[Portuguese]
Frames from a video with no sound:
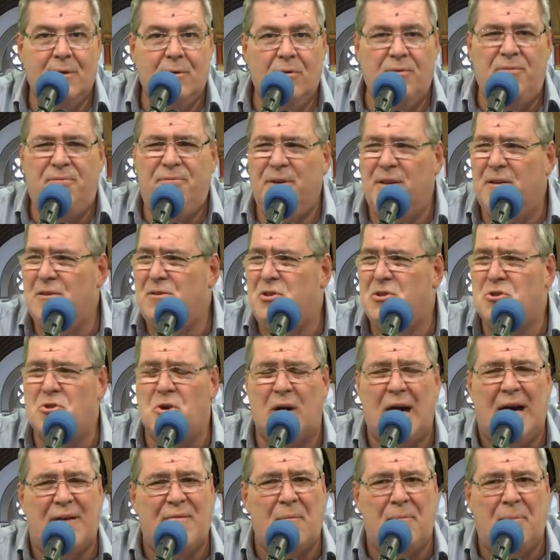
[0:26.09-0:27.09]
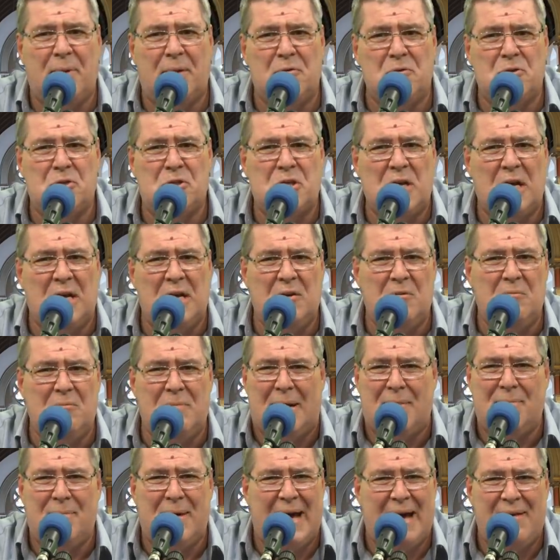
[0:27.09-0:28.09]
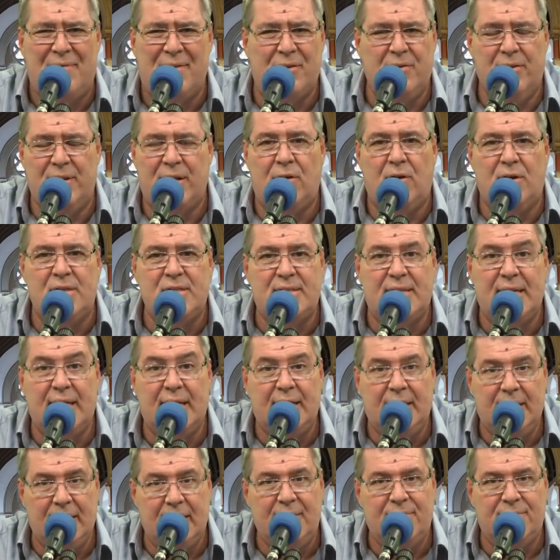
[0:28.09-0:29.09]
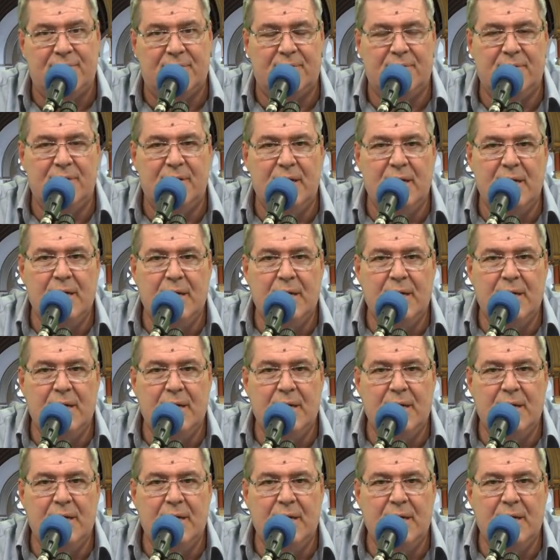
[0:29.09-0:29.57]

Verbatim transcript: O filho se jogava pelo chão, babava, era um negócio terrível.